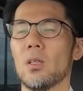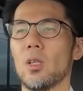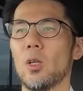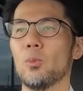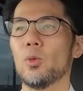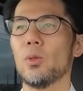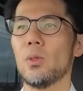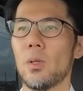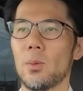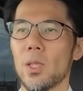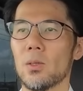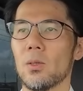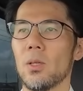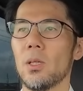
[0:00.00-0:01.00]
で
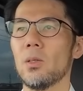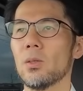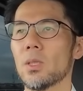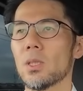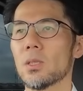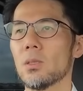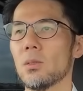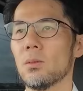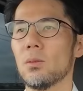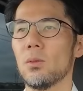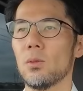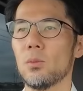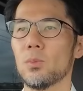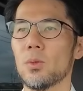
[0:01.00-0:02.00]
プロアマの営業写真
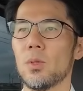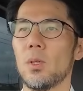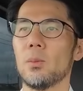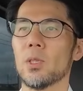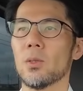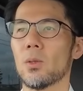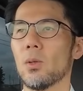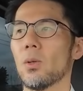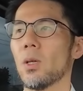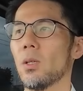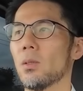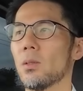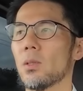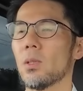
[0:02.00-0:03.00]
のプロアマの境
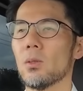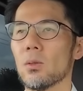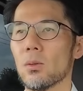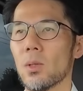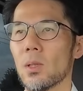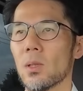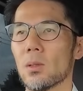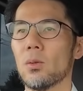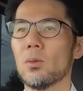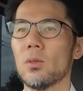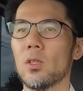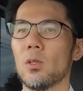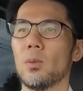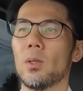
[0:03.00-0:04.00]
界っていうのは
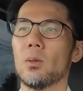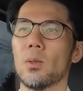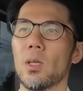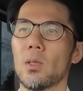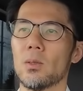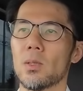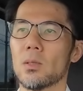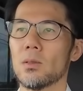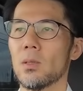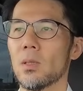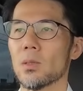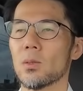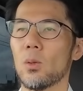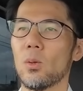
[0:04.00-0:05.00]
特にイベント系の撮影
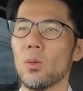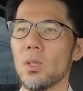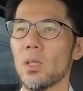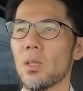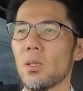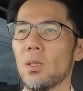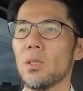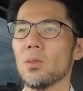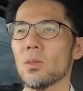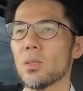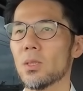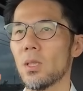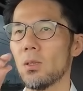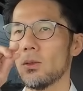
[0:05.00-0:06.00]
ではそこに依
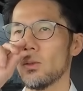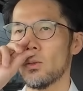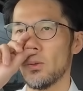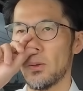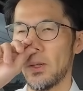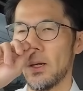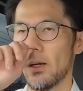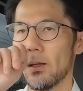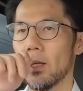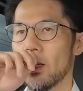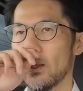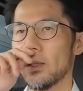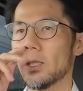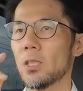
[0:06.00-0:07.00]
存しているところが
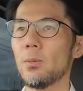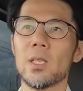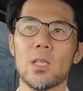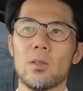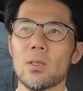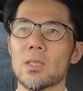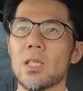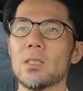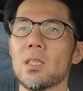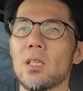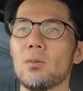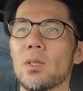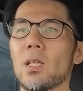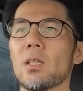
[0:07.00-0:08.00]
全てとは全
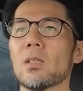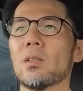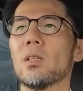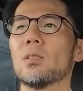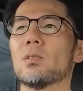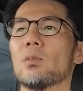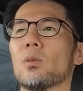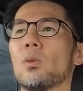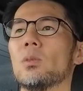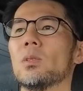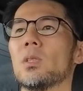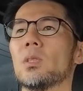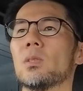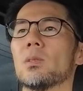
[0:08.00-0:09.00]
然言わないんだよねその
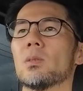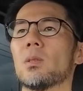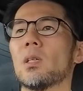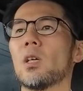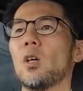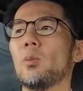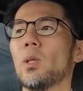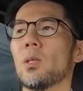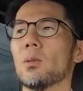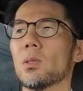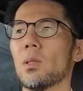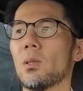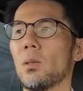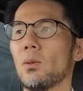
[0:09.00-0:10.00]
構図技術とかカメラの
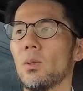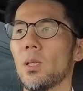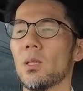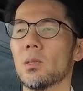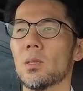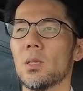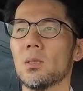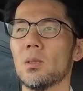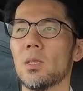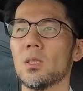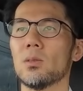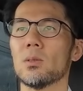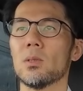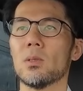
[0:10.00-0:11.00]
設定を割り出す
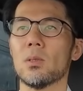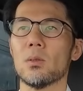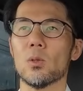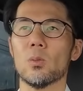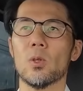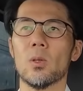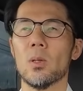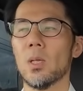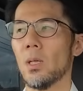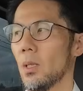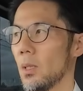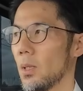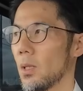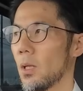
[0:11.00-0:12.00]
技術っていうのも
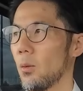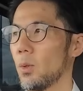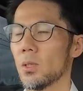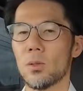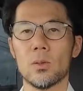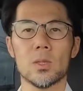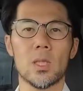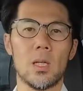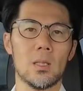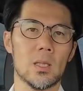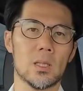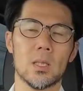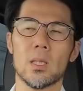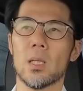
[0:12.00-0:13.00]
現場で即時判
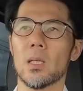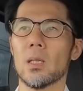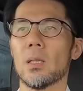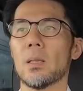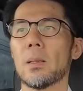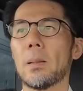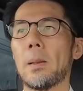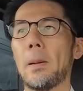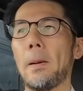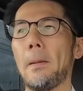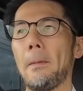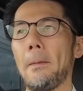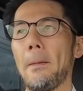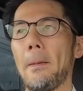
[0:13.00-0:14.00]
断しなきゃいけないから